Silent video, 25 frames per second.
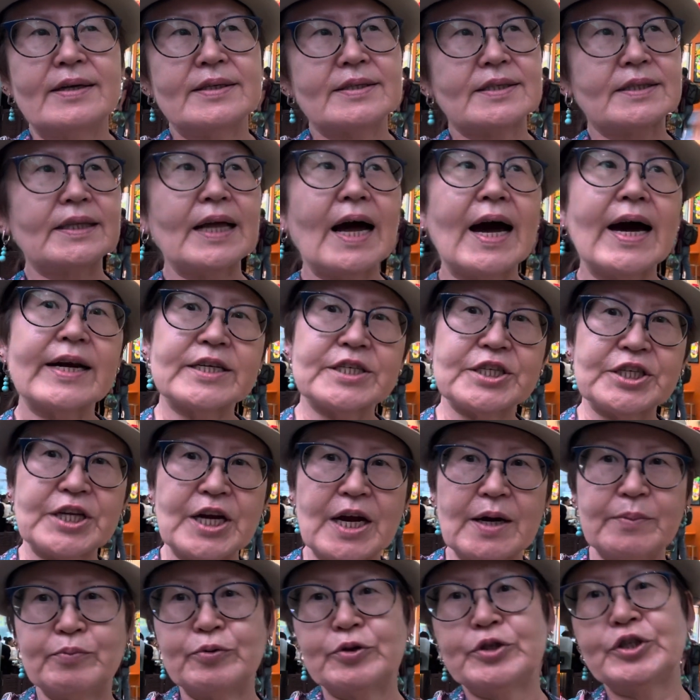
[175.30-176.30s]

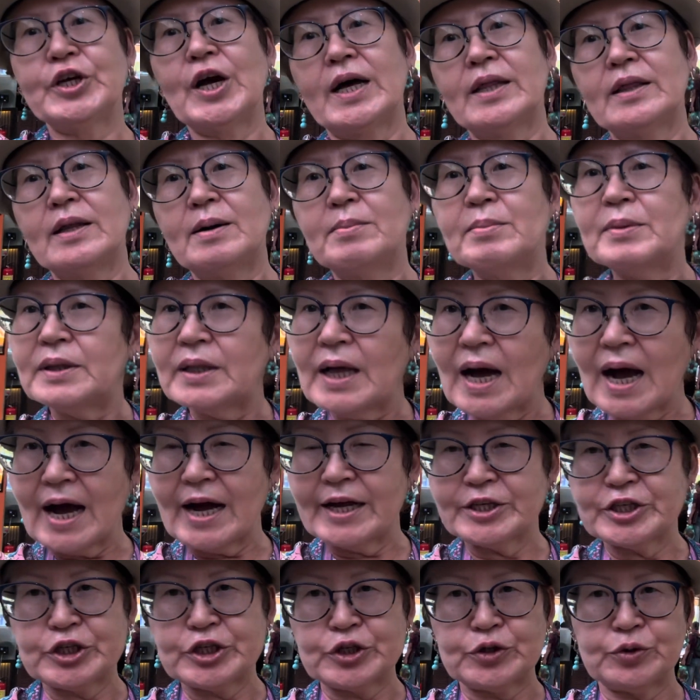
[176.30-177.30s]
старшая обучала
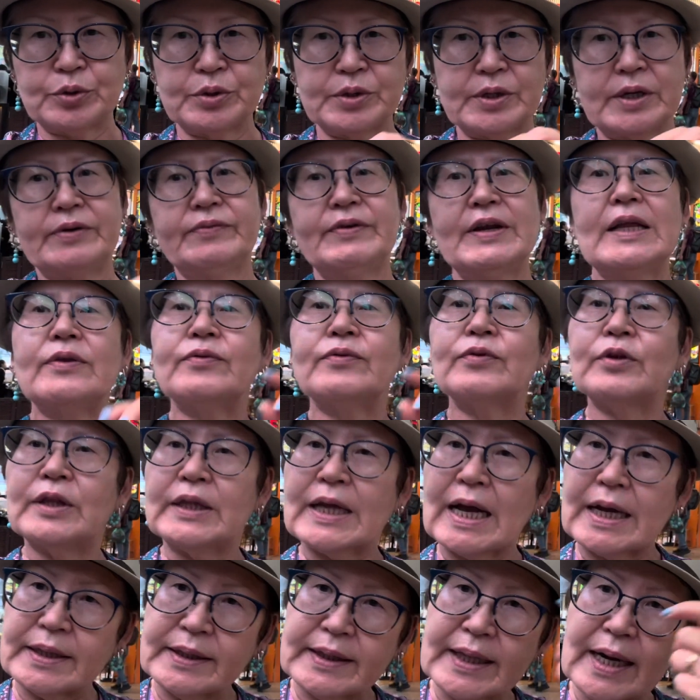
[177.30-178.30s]
младшую, говорит, вот
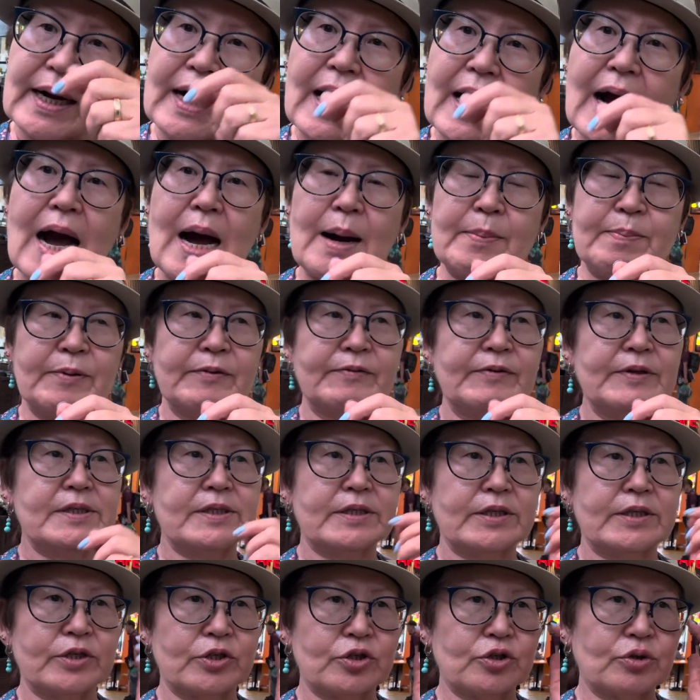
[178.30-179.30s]
надо
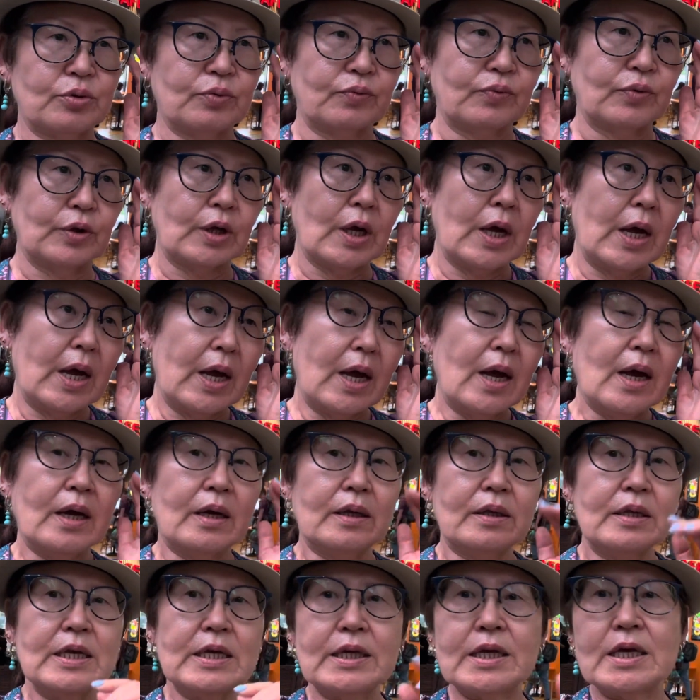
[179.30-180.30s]
докапываться, что вот
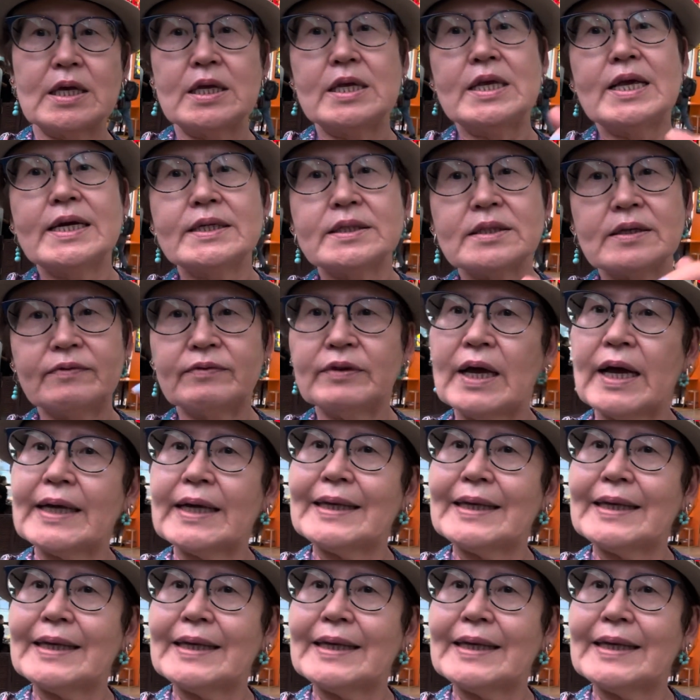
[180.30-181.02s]
не Кинесовна, а